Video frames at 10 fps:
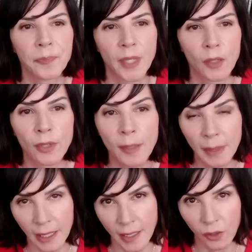de una
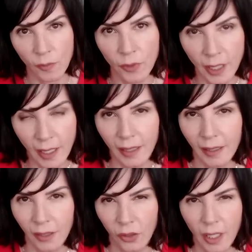pequeña comunidad
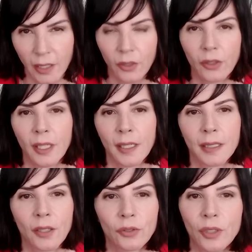en Ohio, en
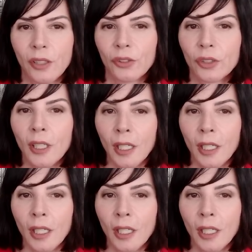Estados Unidos.